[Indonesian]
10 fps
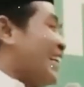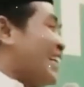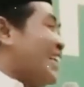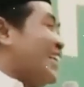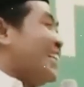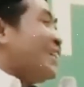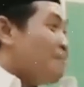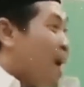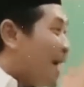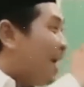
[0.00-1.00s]

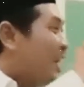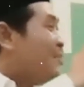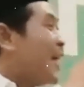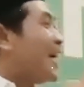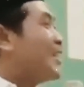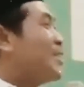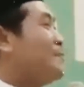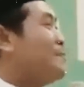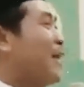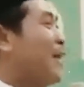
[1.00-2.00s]
diparani malaikat
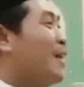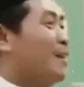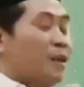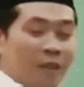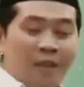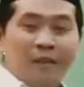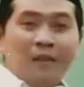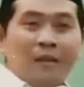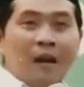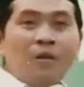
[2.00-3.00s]
Jibril dek
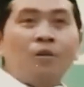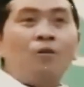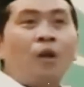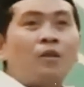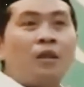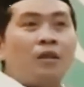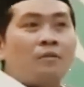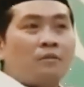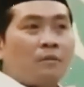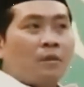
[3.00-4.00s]
ayo nguwat dek
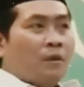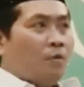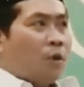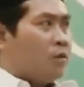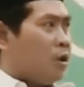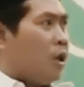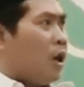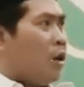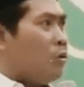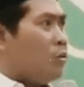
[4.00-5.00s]
wedi
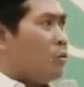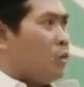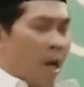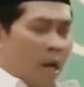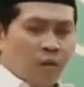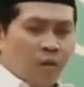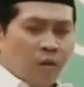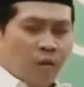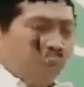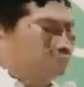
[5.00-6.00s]
aku ayo nguwat
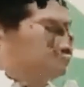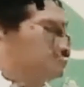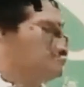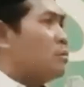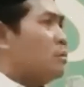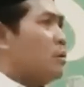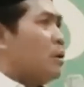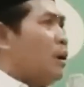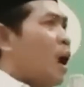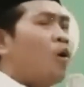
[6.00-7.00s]
tak tuntun
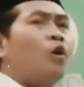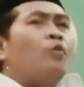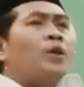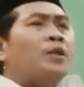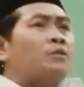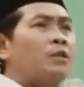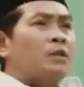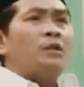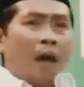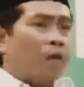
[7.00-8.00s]
aku lo wedi
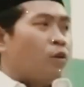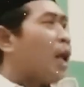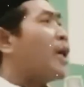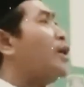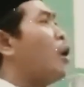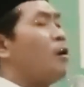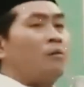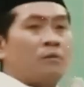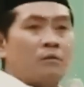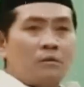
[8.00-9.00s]
ayo tak gendong
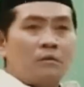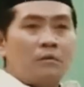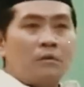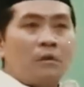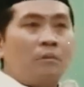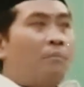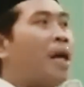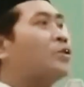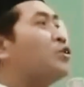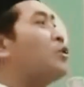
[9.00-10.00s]

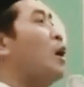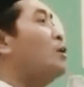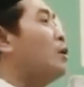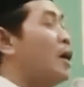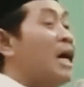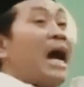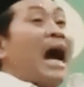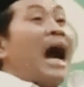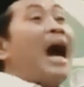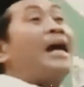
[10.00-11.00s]
Masya Allah
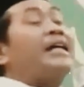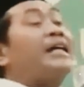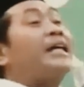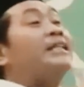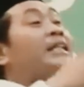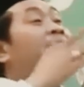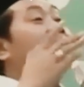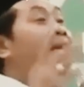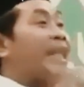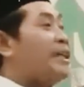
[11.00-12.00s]
akhirnya
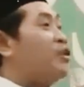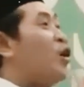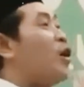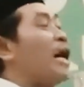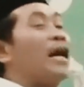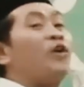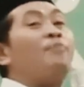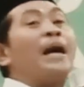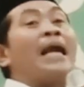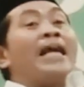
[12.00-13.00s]
digendong karo
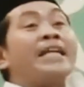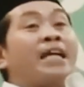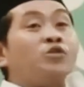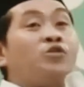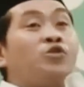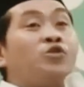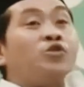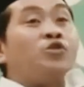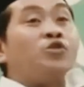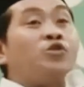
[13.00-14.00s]
malaikat Jibril
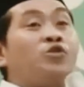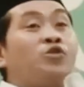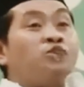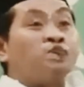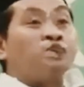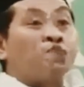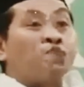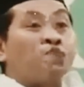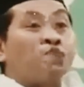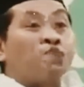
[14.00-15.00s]

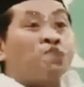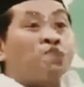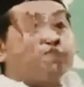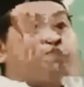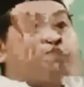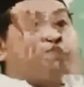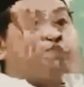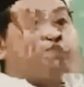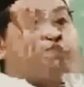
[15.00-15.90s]
melintasi jembatan yang